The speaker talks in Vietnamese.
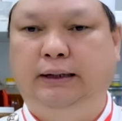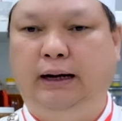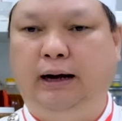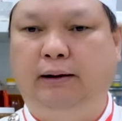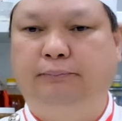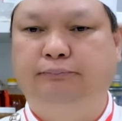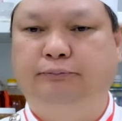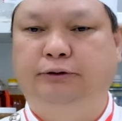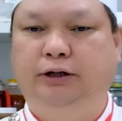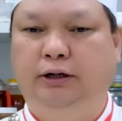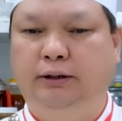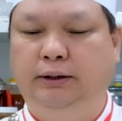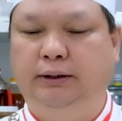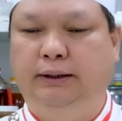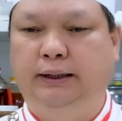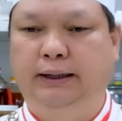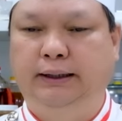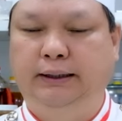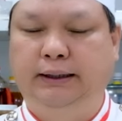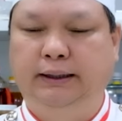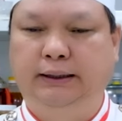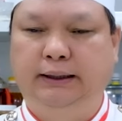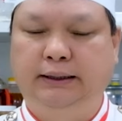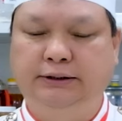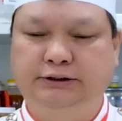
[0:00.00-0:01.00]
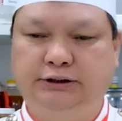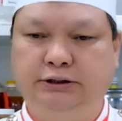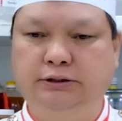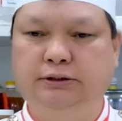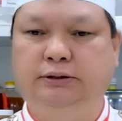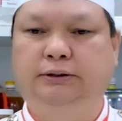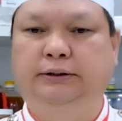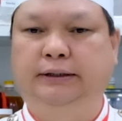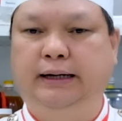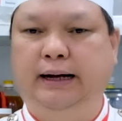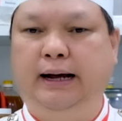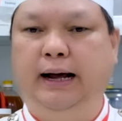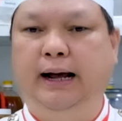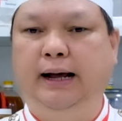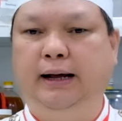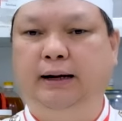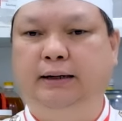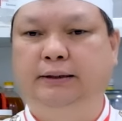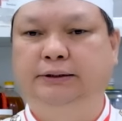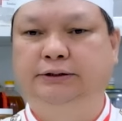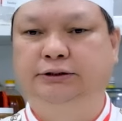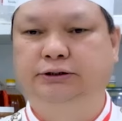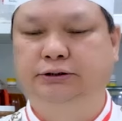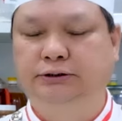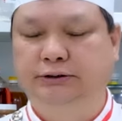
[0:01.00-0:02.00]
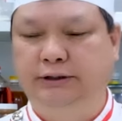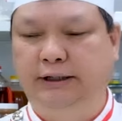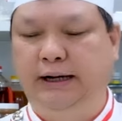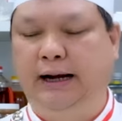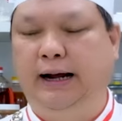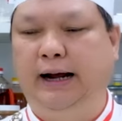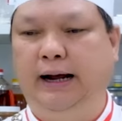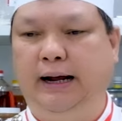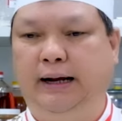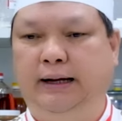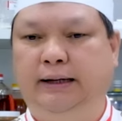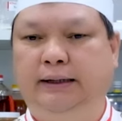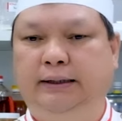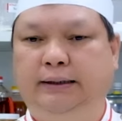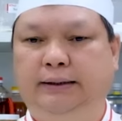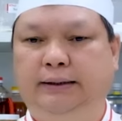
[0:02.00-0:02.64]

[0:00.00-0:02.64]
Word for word: hầm từ cái cái các xương cá rồi xương gà